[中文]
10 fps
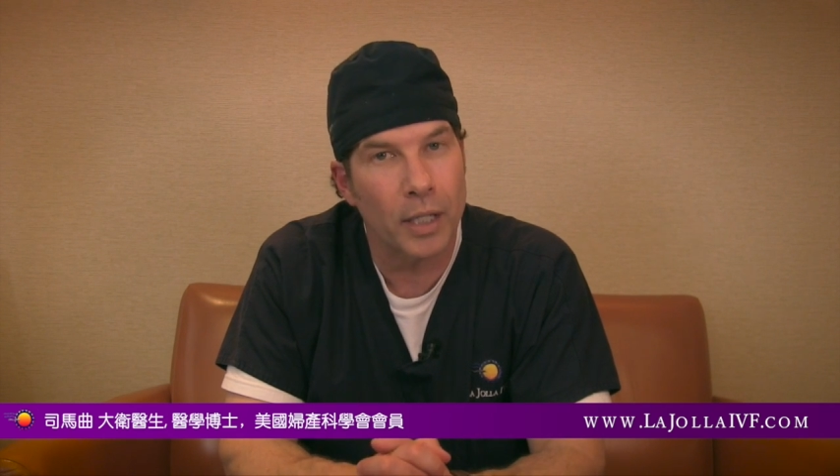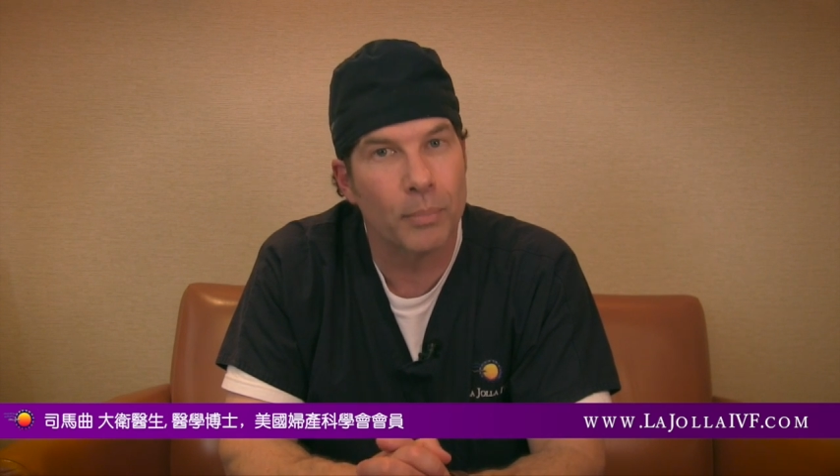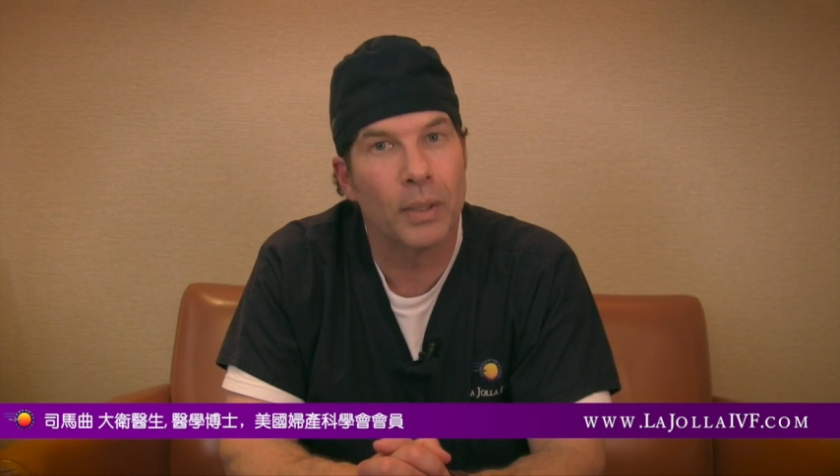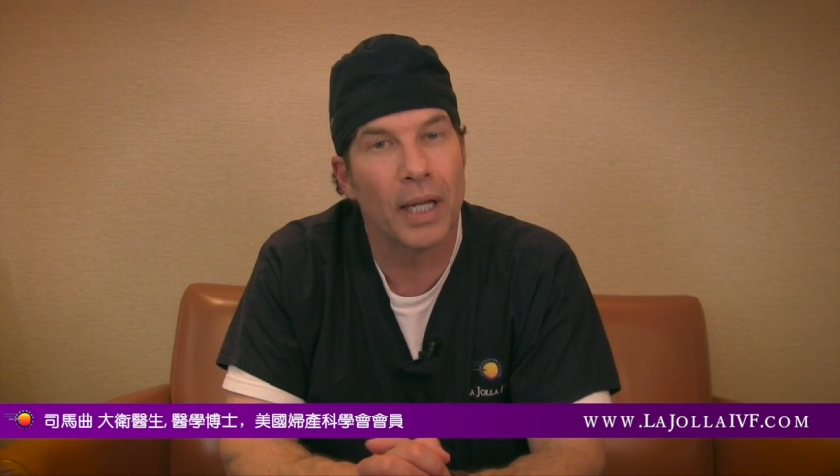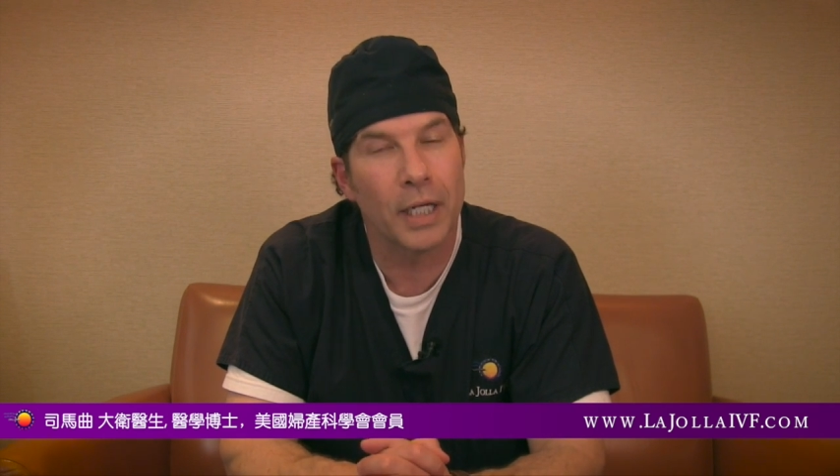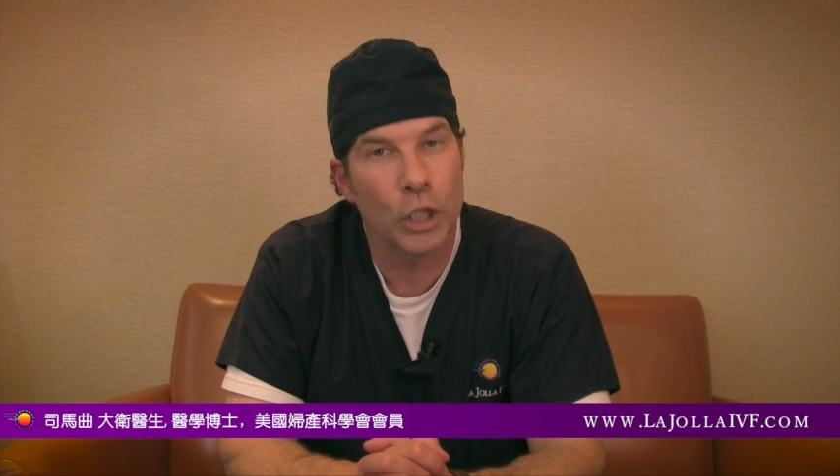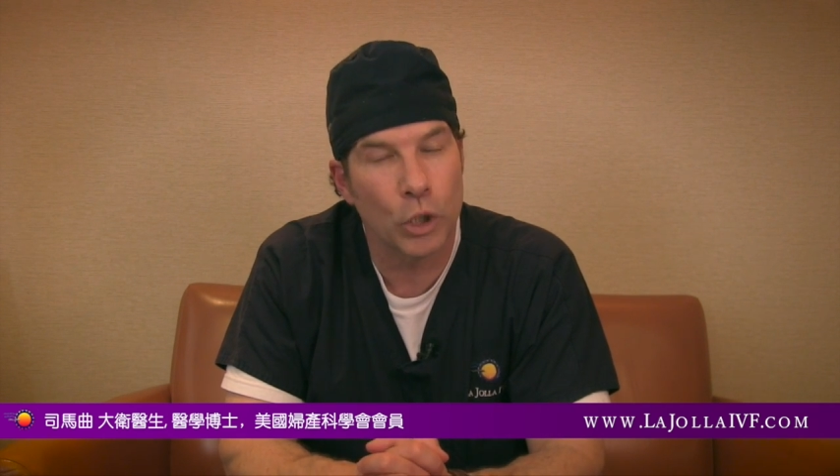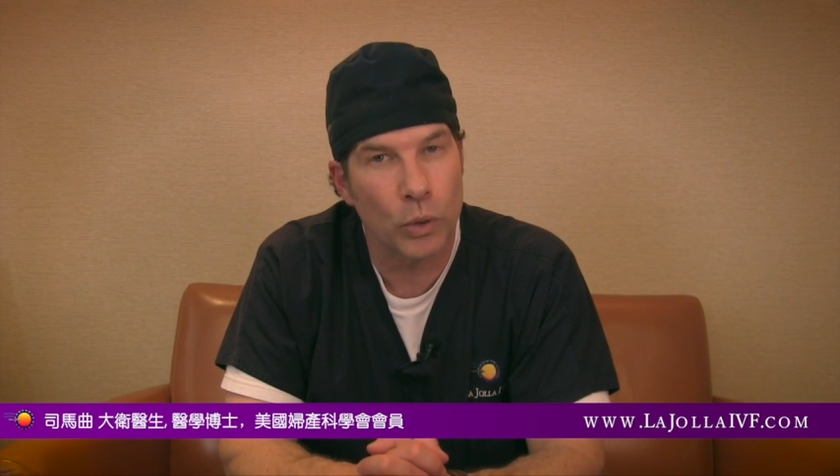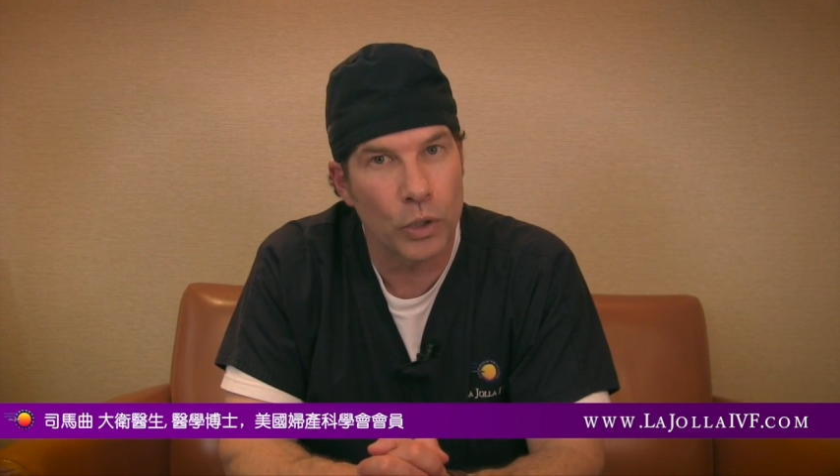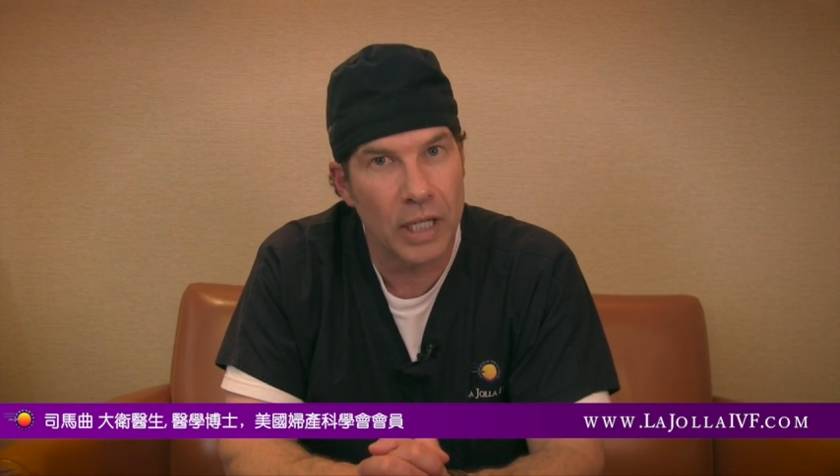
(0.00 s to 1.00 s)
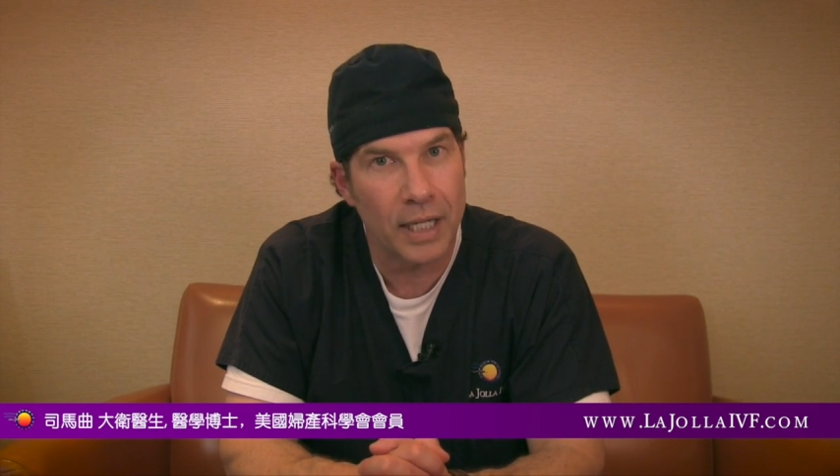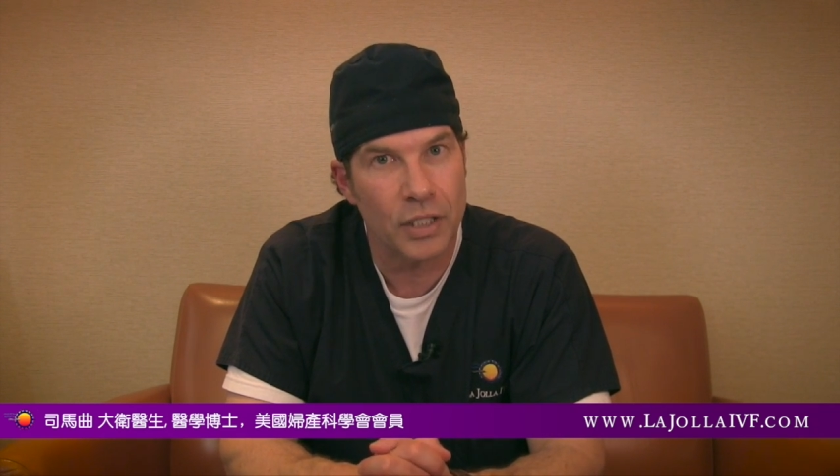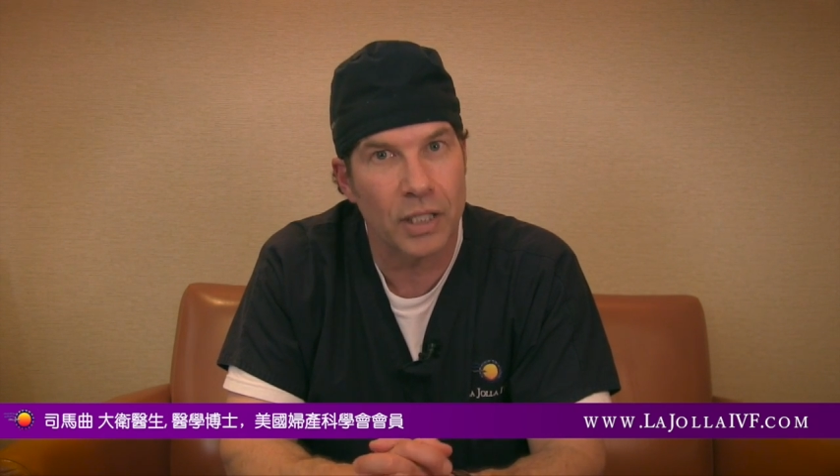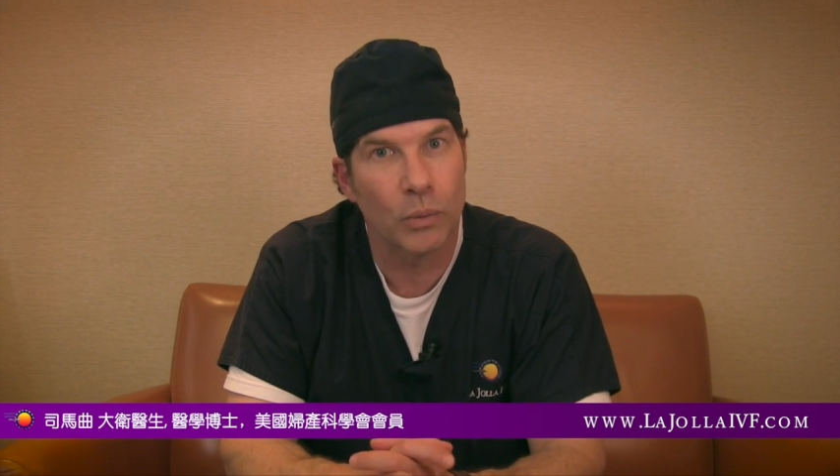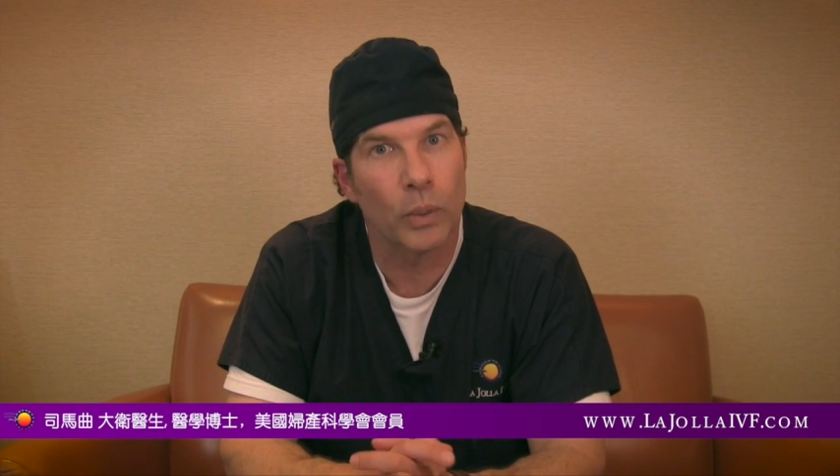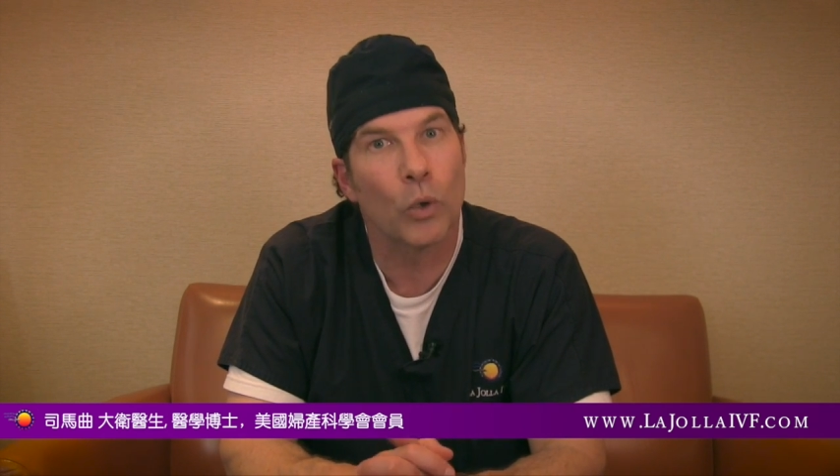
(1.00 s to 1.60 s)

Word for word: 美国联邦政府